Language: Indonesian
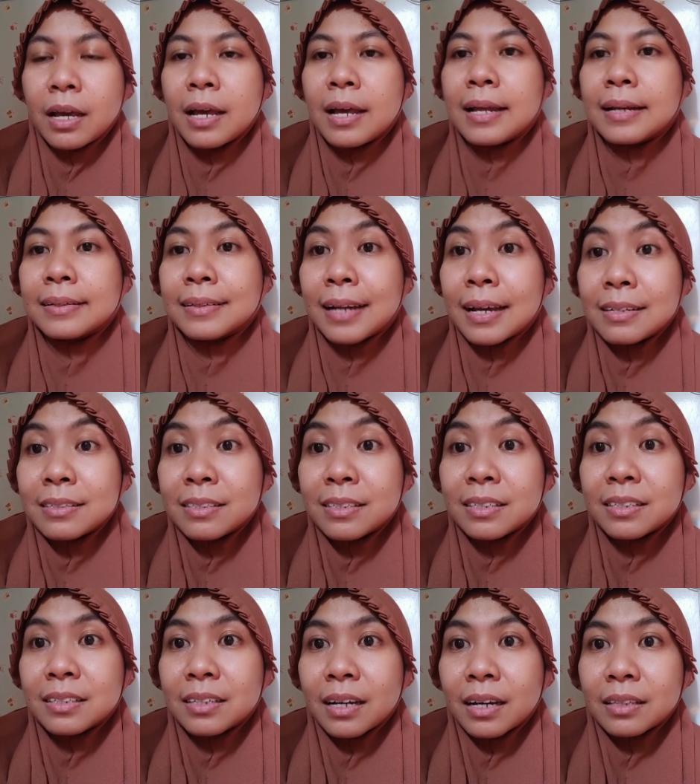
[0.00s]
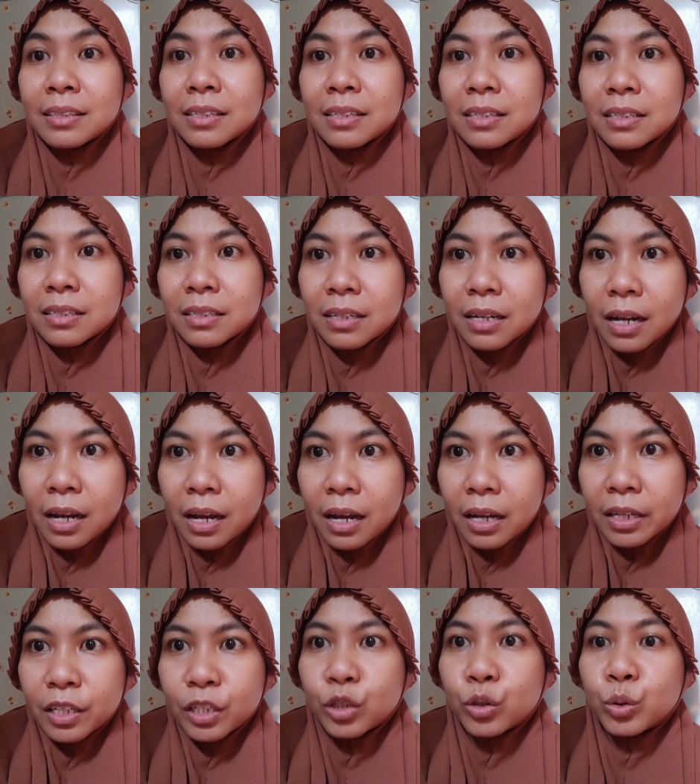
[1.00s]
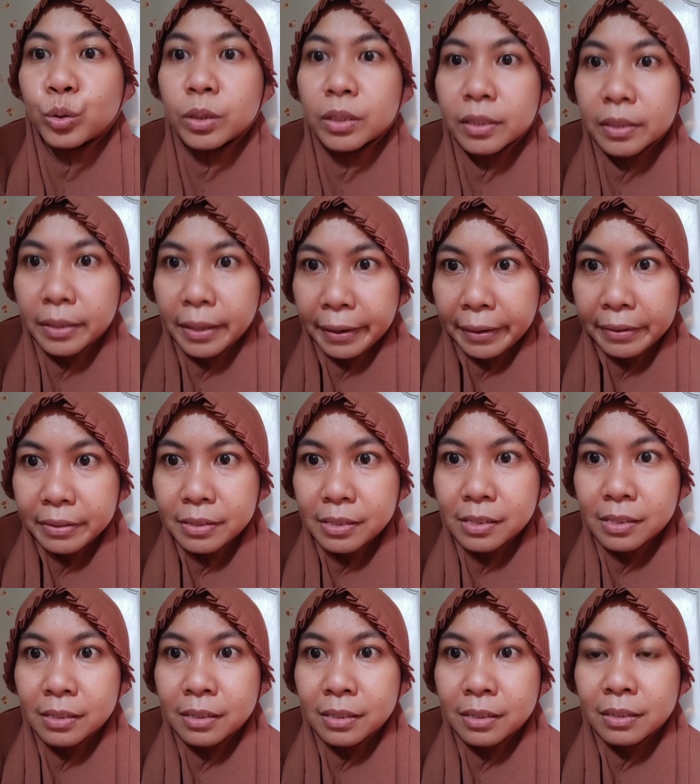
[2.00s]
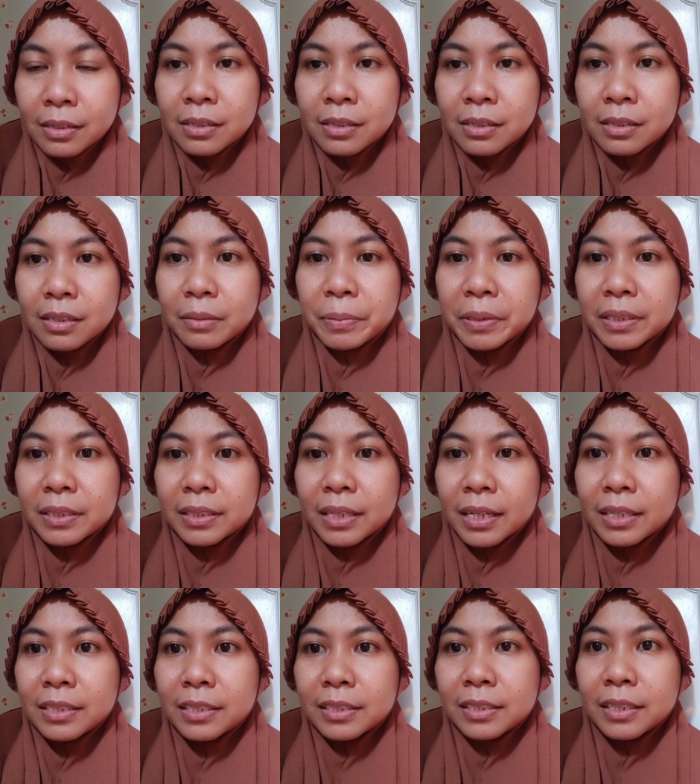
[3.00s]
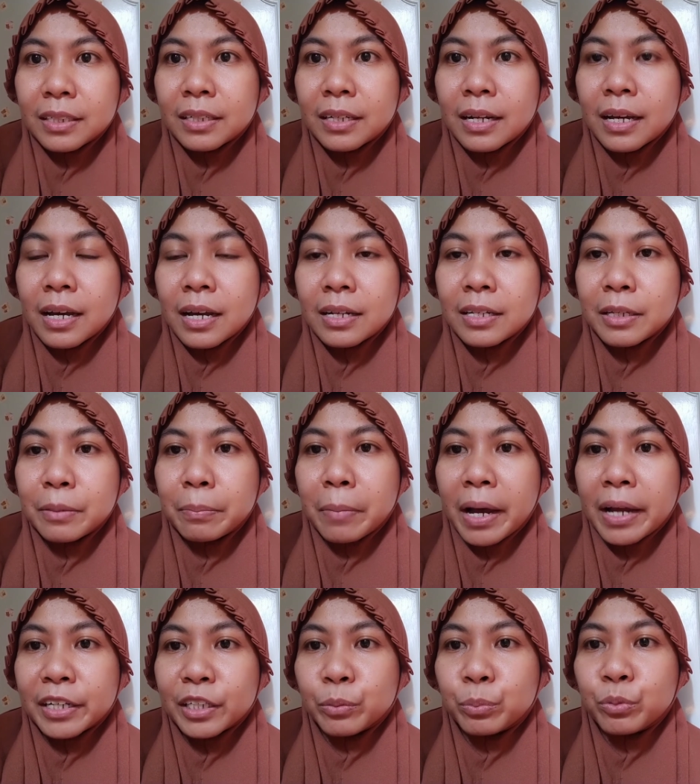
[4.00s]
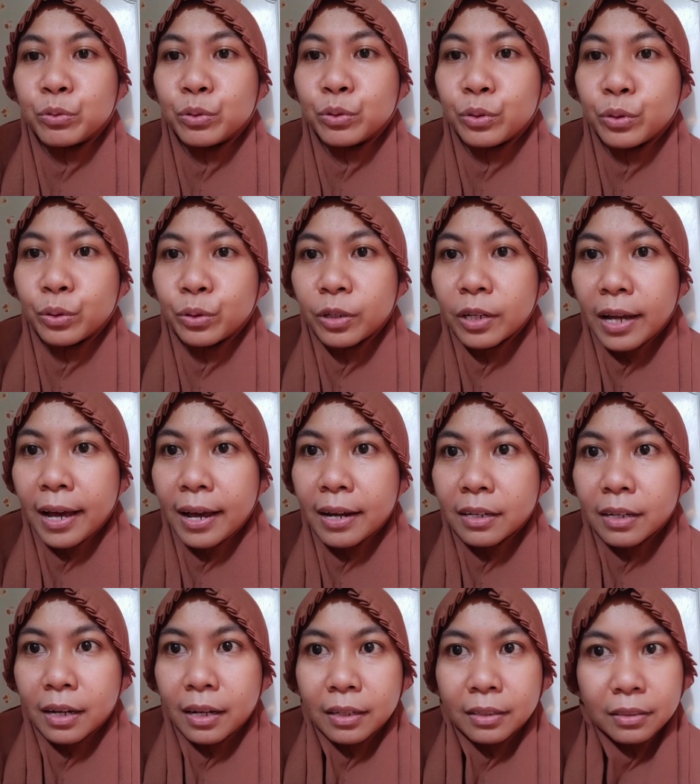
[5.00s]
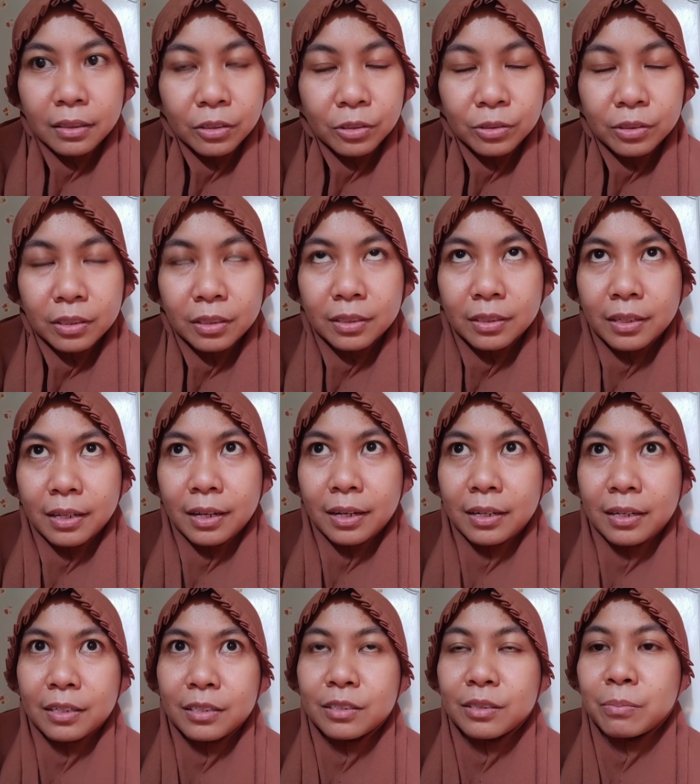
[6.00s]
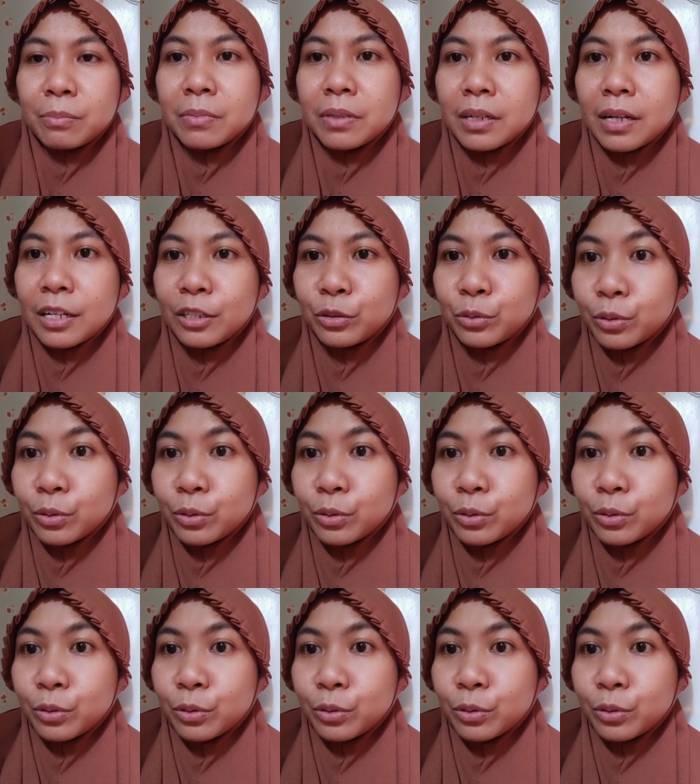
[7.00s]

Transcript: dan jika tidak ikut tes bisa didenda 5000 dolar atau setara 9.500